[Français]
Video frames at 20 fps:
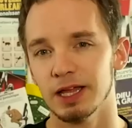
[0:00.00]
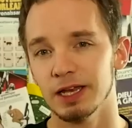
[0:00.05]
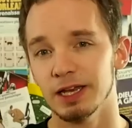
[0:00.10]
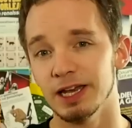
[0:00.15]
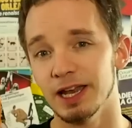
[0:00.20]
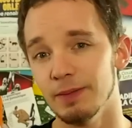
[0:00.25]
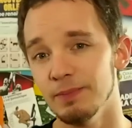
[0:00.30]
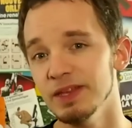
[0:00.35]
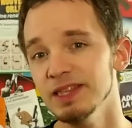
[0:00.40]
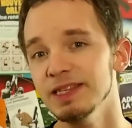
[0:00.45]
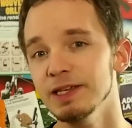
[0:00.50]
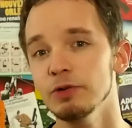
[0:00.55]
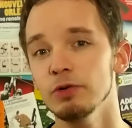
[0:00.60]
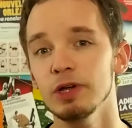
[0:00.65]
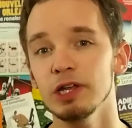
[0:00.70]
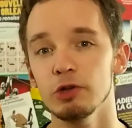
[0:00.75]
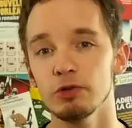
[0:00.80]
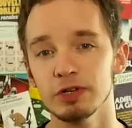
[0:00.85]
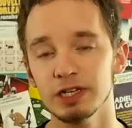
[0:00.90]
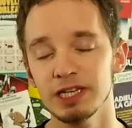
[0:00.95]
La météo
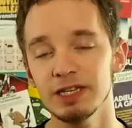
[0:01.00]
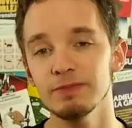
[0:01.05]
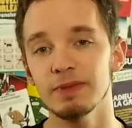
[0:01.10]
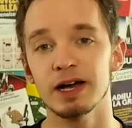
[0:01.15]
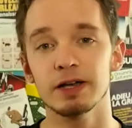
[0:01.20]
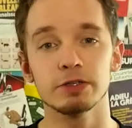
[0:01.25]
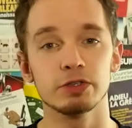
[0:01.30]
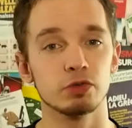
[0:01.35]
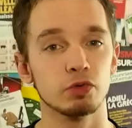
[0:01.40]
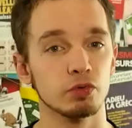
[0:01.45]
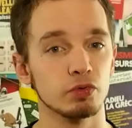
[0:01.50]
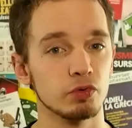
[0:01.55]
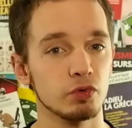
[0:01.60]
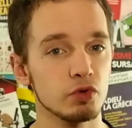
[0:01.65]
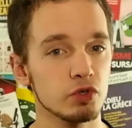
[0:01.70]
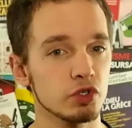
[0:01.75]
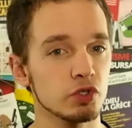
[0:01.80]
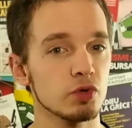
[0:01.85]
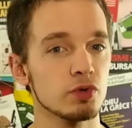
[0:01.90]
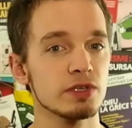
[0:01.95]
et le climat sont deux
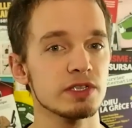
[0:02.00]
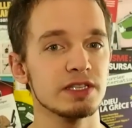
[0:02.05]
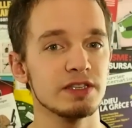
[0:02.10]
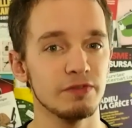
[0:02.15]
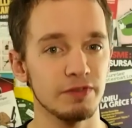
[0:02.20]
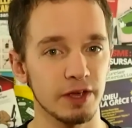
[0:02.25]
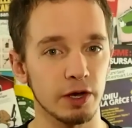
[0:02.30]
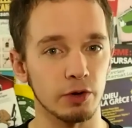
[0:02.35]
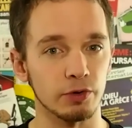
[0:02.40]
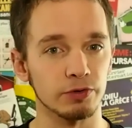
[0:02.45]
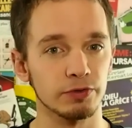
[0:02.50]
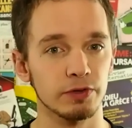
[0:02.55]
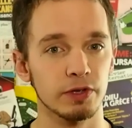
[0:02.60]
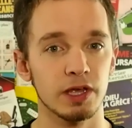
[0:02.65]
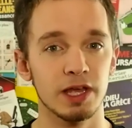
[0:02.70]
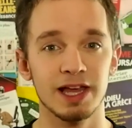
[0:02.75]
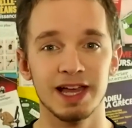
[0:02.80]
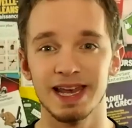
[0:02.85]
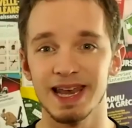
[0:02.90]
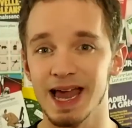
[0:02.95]
choses différentes.
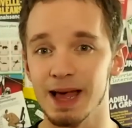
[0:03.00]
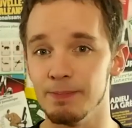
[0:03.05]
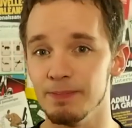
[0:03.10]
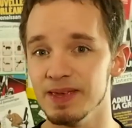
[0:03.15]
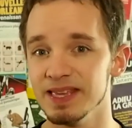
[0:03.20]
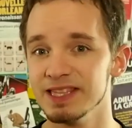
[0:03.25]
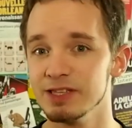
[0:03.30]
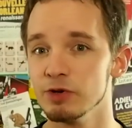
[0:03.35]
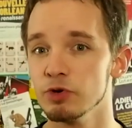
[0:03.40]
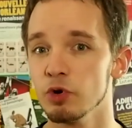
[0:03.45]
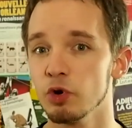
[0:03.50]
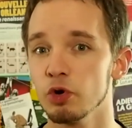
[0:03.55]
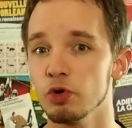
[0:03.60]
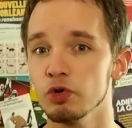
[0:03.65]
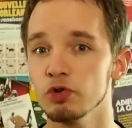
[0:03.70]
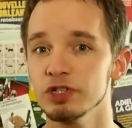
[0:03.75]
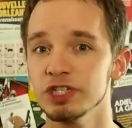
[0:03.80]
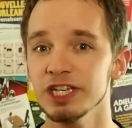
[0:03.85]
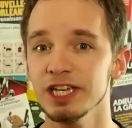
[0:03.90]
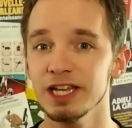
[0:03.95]
La
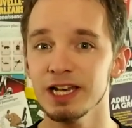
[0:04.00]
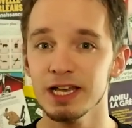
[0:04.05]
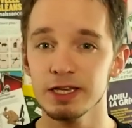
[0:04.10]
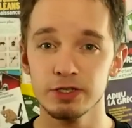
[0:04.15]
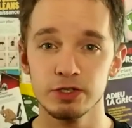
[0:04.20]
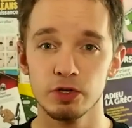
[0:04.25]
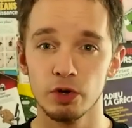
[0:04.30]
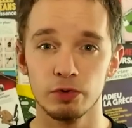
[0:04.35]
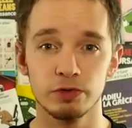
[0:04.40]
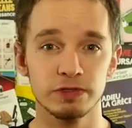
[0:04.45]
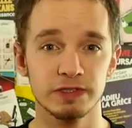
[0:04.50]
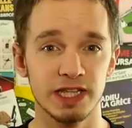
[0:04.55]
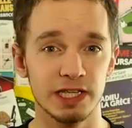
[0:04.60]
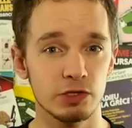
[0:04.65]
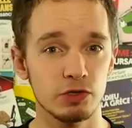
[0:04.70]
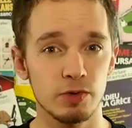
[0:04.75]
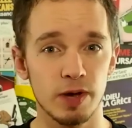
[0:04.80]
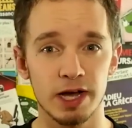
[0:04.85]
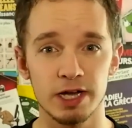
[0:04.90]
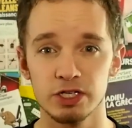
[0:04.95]
météorologie est la science des
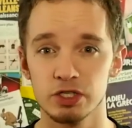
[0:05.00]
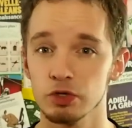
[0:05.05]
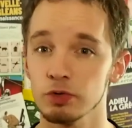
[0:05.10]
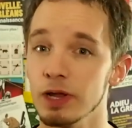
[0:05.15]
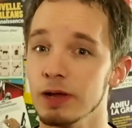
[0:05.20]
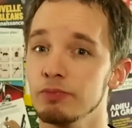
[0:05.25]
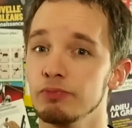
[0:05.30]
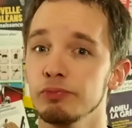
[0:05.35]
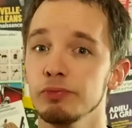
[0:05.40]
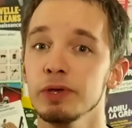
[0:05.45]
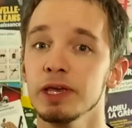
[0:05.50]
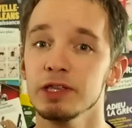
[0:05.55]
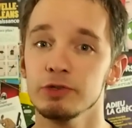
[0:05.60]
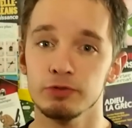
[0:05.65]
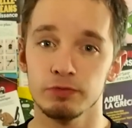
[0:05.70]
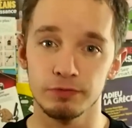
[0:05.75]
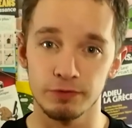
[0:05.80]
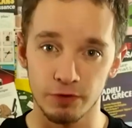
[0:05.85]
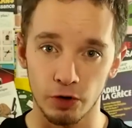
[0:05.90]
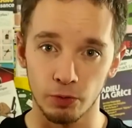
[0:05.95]
nuages, de la pluie et
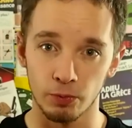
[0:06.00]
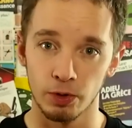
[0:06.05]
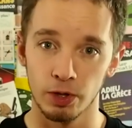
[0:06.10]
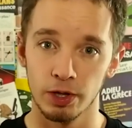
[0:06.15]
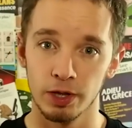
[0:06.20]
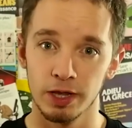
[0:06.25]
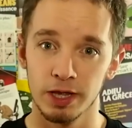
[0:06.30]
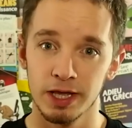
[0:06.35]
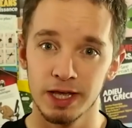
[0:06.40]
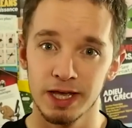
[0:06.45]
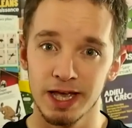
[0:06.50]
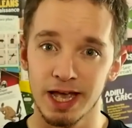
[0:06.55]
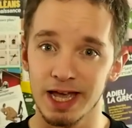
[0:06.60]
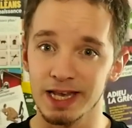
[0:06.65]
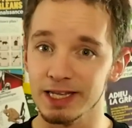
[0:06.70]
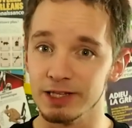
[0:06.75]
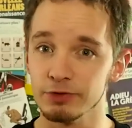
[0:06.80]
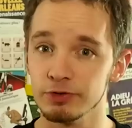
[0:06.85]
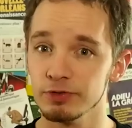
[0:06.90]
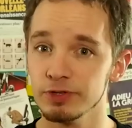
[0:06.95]
du vent.
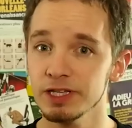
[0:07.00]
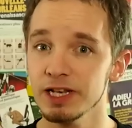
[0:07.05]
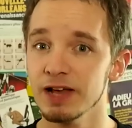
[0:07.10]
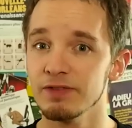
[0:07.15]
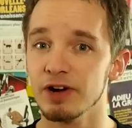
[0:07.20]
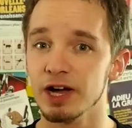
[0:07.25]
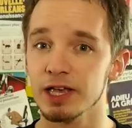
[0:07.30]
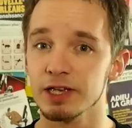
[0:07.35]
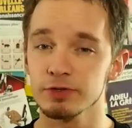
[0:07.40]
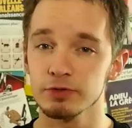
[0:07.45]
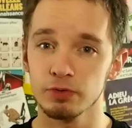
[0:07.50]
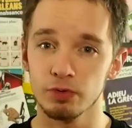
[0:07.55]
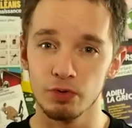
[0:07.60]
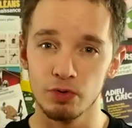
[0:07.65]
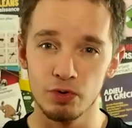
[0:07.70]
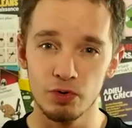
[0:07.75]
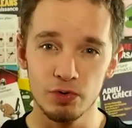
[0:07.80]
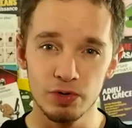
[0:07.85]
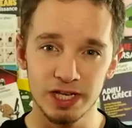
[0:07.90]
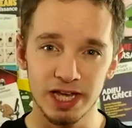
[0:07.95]
Elle étudie la variation
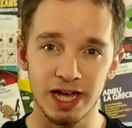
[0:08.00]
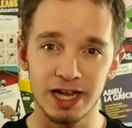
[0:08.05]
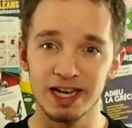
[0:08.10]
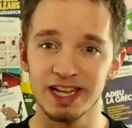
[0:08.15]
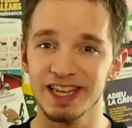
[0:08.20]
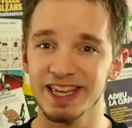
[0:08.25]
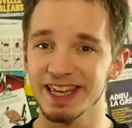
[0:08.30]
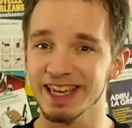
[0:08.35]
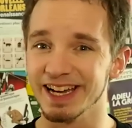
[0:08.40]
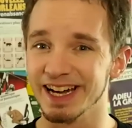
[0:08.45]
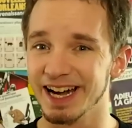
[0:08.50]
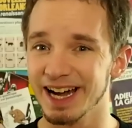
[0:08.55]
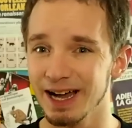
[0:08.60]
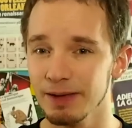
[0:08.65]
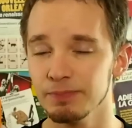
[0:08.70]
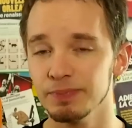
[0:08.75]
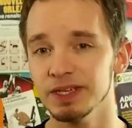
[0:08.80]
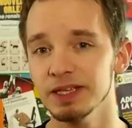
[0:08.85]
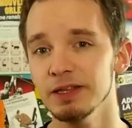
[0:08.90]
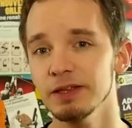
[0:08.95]
locale et
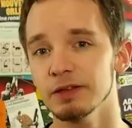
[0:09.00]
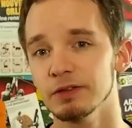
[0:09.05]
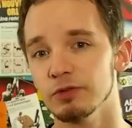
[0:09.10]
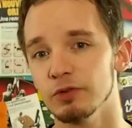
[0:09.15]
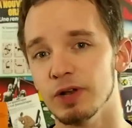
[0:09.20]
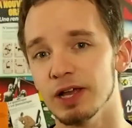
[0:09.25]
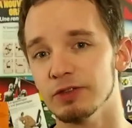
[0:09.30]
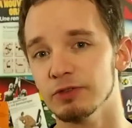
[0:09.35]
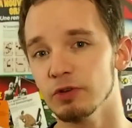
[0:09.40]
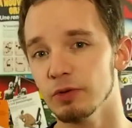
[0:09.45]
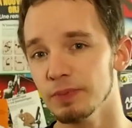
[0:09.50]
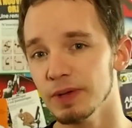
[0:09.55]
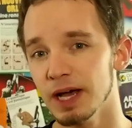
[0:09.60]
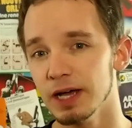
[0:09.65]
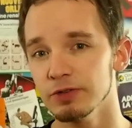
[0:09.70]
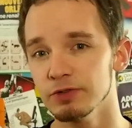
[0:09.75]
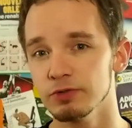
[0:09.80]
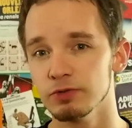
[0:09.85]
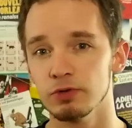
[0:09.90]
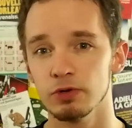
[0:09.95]
rapide de la
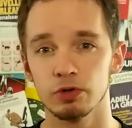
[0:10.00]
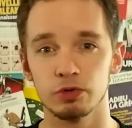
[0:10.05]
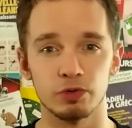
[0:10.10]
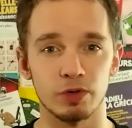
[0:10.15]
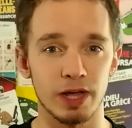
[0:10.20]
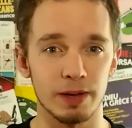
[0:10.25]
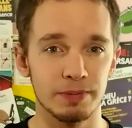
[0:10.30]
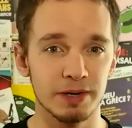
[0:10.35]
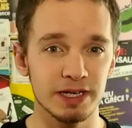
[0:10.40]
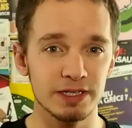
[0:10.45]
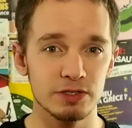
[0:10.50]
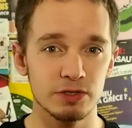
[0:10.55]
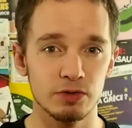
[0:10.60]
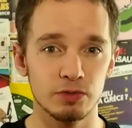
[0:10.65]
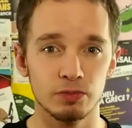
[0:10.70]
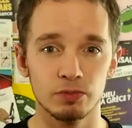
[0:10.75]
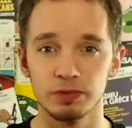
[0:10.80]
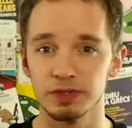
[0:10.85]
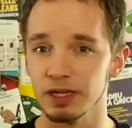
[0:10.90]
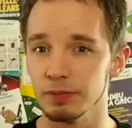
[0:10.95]
température, de la
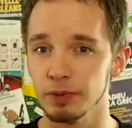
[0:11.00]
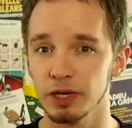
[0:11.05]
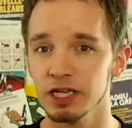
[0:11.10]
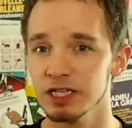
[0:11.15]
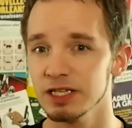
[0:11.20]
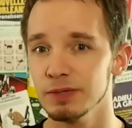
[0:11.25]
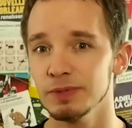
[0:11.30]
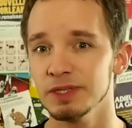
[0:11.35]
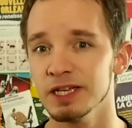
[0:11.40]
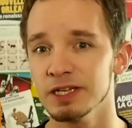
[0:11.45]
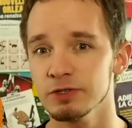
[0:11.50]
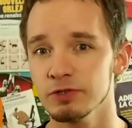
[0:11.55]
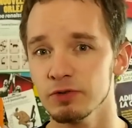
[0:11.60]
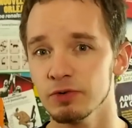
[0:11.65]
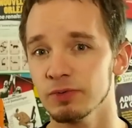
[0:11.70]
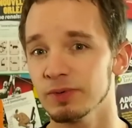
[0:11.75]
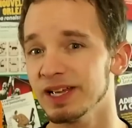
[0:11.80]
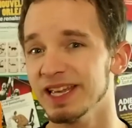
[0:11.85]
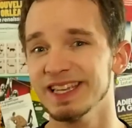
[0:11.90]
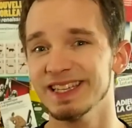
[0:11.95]
pression, des
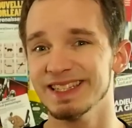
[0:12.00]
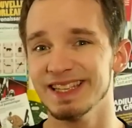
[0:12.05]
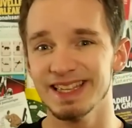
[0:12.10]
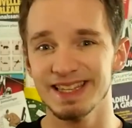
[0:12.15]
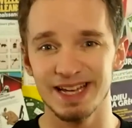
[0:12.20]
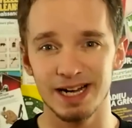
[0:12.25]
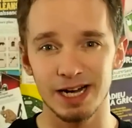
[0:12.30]
précipitations, etc.